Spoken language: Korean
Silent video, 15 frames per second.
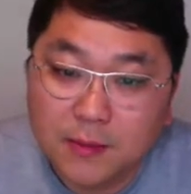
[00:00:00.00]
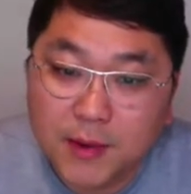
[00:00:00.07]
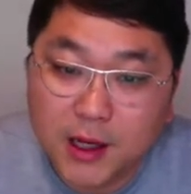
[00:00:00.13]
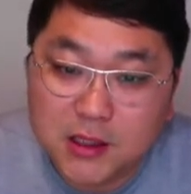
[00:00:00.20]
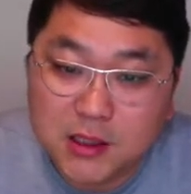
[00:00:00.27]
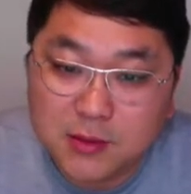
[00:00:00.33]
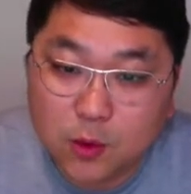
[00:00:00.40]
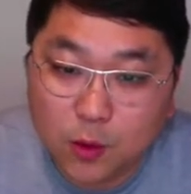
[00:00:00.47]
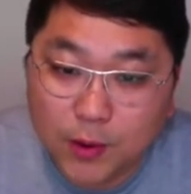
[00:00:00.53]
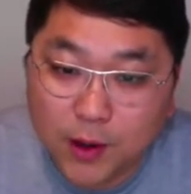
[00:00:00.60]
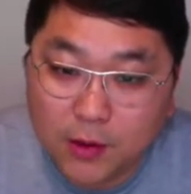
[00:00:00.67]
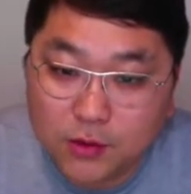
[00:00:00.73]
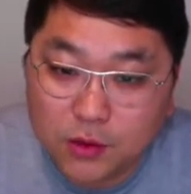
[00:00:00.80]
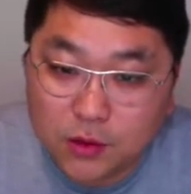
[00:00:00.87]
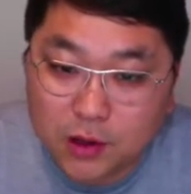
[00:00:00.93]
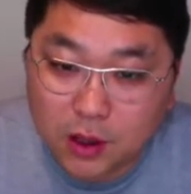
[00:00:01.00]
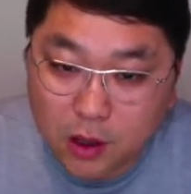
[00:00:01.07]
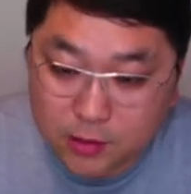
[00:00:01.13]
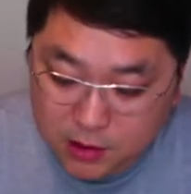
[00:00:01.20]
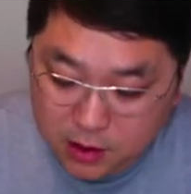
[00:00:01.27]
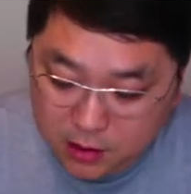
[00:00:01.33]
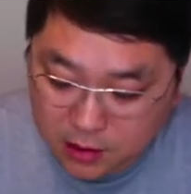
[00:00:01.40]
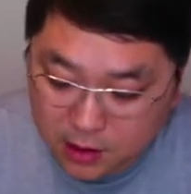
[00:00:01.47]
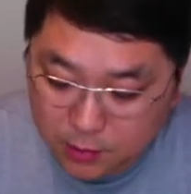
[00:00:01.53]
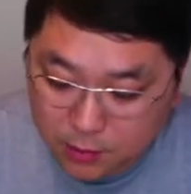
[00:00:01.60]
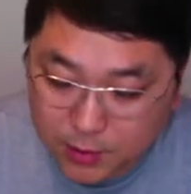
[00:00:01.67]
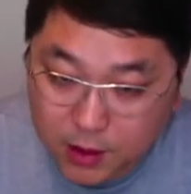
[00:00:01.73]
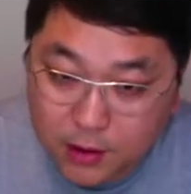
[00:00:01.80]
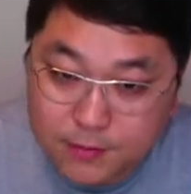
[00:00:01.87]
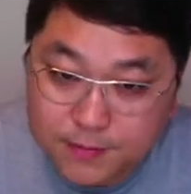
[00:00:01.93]
115파운드 이렇게 검색을
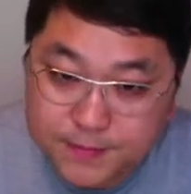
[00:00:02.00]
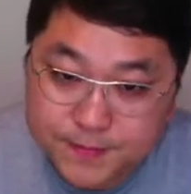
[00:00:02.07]
해보면